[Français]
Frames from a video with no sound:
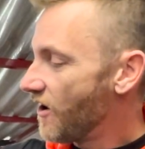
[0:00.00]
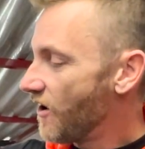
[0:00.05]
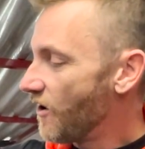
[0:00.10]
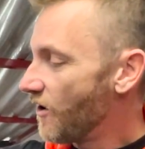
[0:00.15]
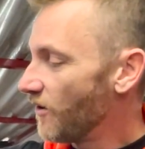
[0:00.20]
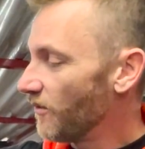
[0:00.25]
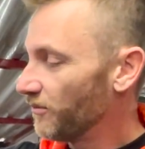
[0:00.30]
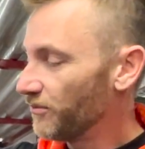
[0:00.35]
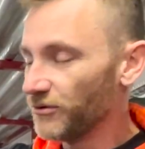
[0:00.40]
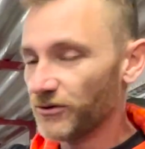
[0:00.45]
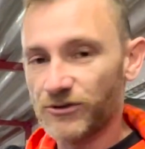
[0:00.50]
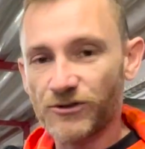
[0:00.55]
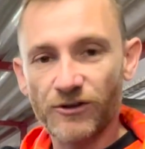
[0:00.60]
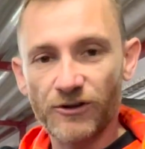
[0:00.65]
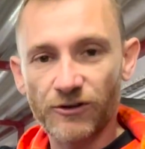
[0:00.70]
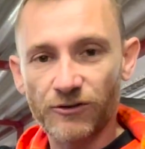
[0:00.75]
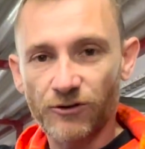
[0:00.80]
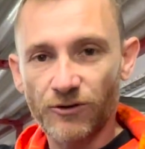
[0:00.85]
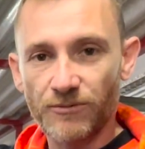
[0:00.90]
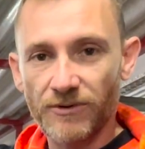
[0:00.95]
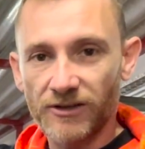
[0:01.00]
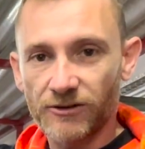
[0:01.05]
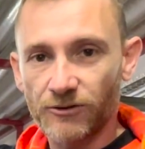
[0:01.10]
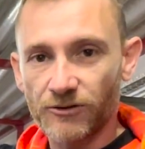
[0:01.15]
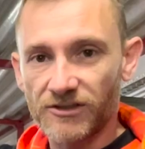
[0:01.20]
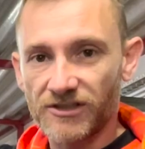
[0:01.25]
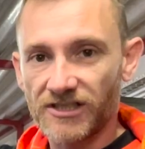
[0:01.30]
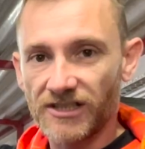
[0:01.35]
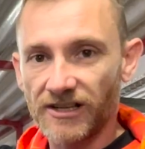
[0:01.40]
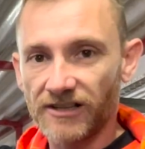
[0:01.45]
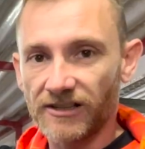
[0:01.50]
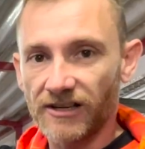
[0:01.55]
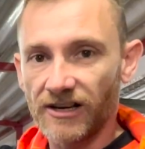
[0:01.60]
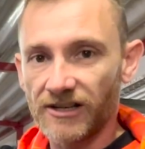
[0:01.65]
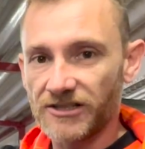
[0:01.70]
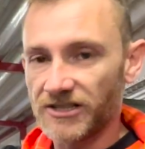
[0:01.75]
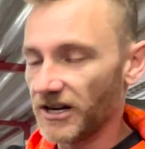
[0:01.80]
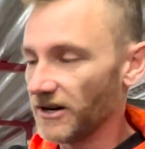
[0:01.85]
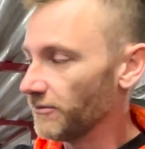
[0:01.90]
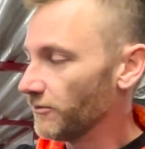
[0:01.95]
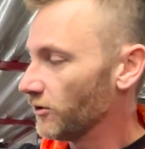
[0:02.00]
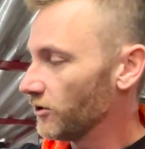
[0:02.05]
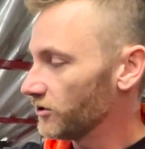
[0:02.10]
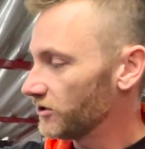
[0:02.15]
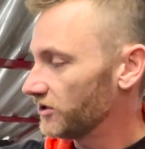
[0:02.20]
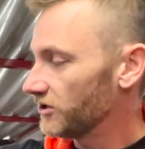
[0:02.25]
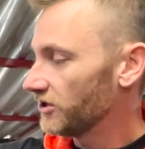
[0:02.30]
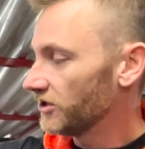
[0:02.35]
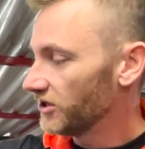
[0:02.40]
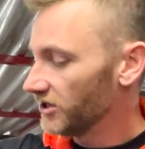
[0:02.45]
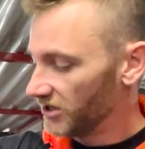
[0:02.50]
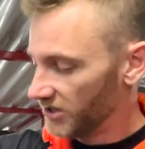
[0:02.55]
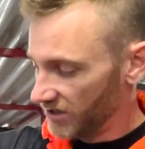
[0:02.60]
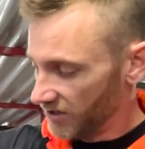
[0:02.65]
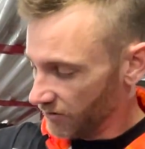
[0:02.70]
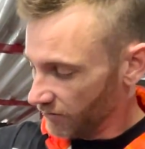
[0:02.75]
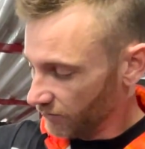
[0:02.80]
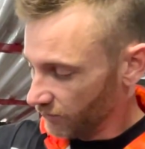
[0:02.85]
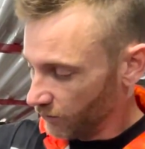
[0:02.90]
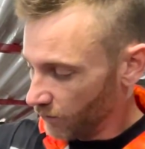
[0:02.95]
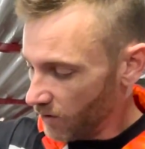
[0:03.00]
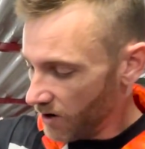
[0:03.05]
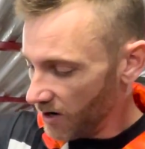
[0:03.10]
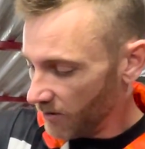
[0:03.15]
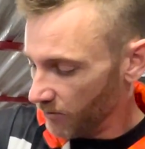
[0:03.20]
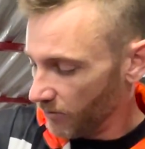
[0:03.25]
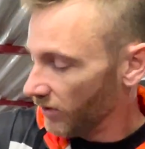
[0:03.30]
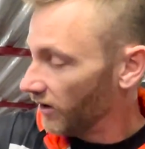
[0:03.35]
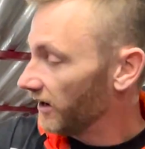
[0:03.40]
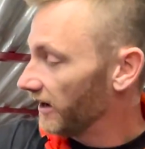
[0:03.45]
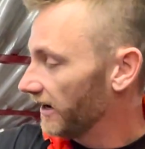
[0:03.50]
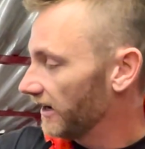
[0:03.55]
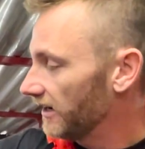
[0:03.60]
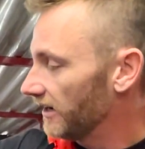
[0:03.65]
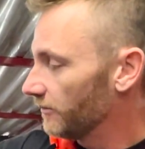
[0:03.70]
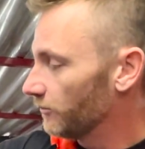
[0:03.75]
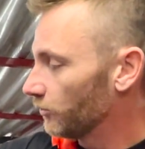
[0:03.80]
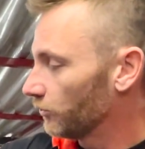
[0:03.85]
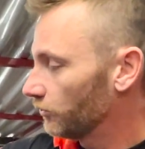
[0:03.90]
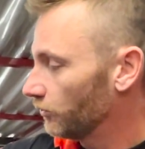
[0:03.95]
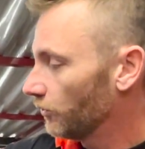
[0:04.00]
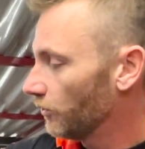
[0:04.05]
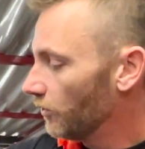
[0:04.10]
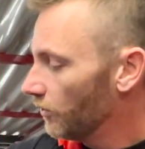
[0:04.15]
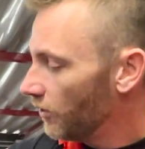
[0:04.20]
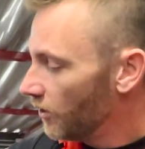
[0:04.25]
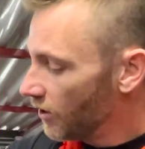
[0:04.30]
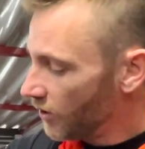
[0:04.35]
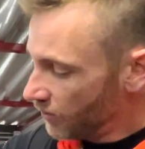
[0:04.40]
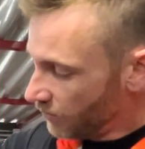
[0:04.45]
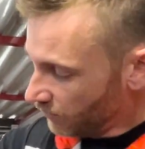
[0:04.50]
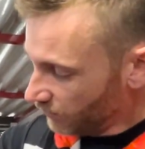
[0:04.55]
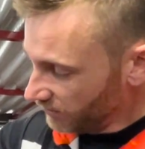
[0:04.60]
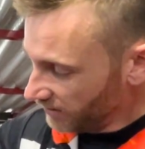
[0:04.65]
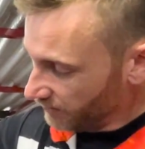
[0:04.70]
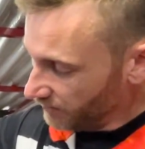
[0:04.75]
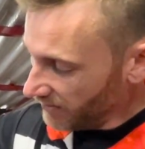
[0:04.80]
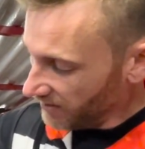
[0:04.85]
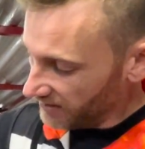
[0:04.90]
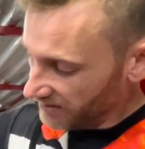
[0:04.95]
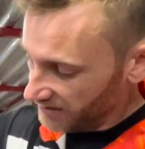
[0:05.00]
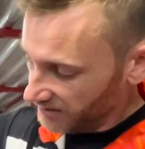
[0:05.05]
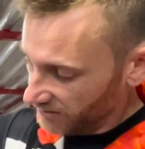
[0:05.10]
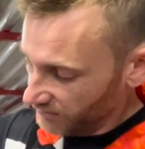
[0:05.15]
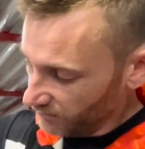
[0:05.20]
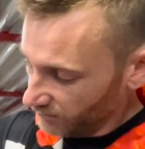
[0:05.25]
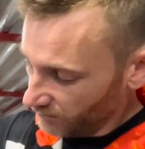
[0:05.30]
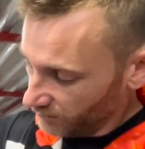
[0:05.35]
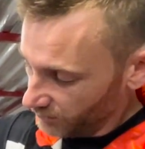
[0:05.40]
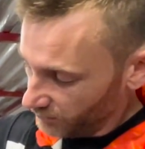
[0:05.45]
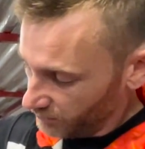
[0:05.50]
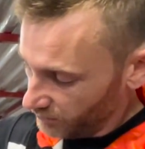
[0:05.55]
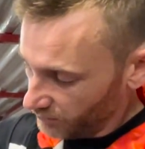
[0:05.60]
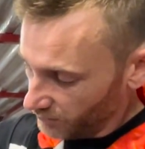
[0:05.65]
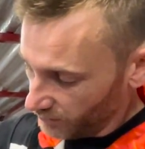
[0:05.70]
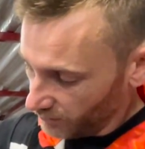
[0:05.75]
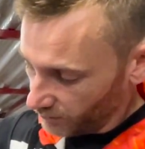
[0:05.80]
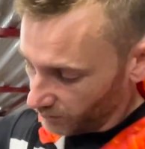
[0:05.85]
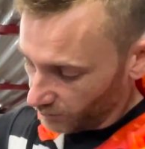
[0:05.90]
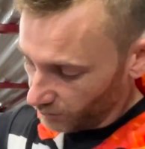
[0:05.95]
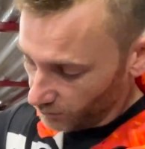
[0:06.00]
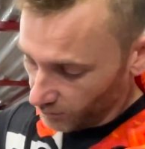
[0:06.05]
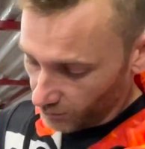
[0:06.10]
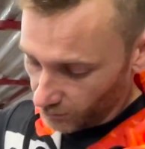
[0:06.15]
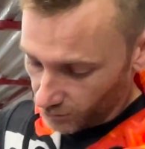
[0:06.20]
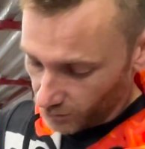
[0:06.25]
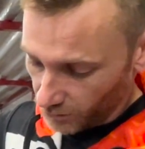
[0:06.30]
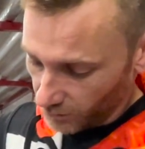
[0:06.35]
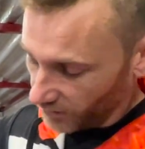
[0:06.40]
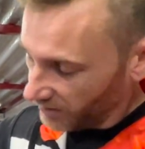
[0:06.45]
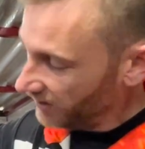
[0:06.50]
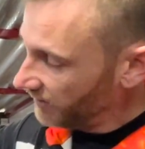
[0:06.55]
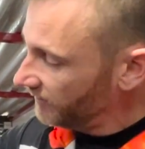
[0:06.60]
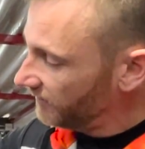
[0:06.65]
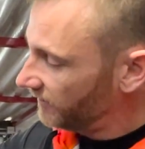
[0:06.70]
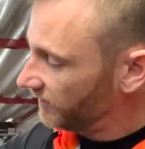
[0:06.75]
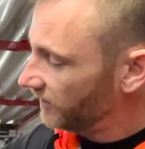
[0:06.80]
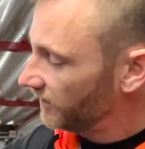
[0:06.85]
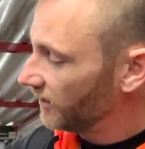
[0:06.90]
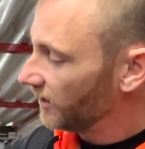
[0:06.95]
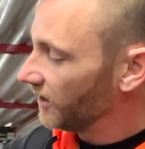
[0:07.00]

En plus de notre mètre cylindre radial MOST, ici en noir pour aller avec la moto, on est parti donc sur une durite,